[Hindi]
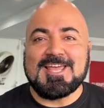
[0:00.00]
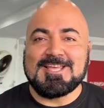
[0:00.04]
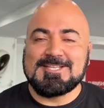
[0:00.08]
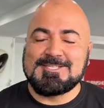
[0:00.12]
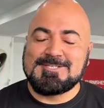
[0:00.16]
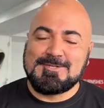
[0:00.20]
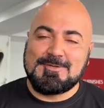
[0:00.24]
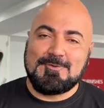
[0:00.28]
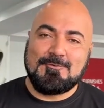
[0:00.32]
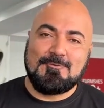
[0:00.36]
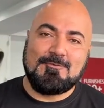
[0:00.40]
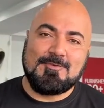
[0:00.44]

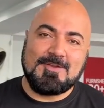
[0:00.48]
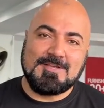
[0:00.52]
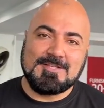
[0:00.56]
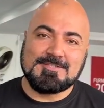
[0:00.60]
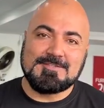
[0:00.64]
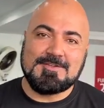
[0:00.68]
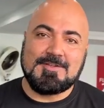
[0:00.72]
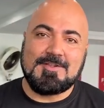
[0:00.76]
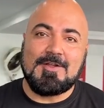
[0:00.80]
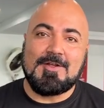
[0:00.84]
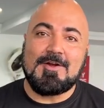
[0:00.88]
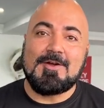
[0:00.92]
एस यू
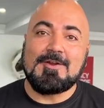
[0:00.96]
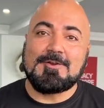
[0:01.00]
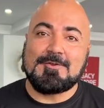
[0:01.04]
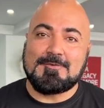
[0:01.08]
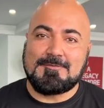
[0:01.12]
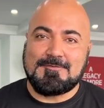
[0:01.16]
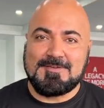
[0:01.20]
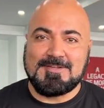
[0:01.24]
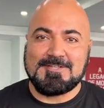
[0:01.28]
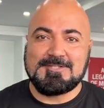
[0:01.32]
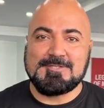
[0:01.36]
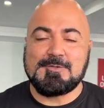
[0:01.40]
वीज़ अलॉट
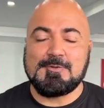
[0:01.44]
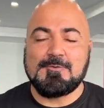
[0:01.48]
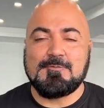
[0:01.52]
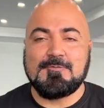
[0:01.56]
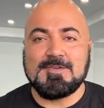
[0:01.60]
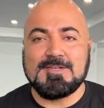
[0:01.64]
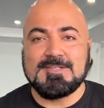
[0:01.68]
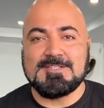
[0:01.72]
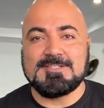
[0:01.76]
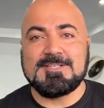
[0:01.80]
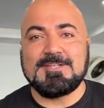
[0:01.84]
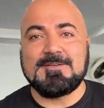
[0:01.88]
ऑफ एस यू
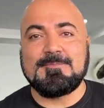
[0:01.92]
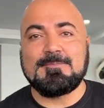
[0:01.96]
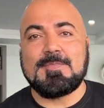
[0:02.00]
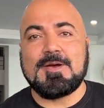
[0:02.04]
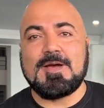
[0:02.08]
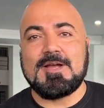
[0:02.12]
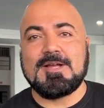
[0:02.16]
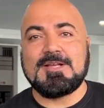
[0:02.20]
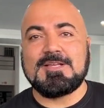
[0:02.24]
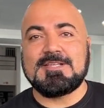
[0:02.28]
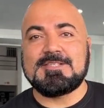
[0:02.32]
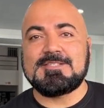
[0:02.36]
वीज़ इन
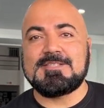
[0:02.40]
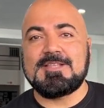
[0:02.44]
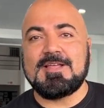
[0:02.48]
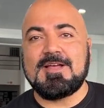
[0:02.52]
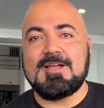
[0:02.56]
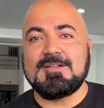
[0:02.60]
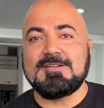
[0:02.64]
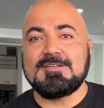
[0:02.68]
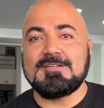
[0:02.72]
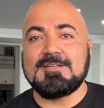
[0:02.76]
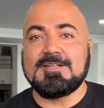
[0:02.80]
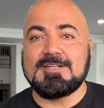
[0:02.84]

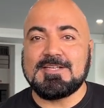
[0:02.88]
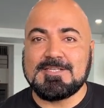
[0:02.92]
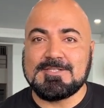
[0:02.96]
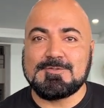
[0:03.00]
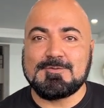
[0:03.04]
पाकिस्तान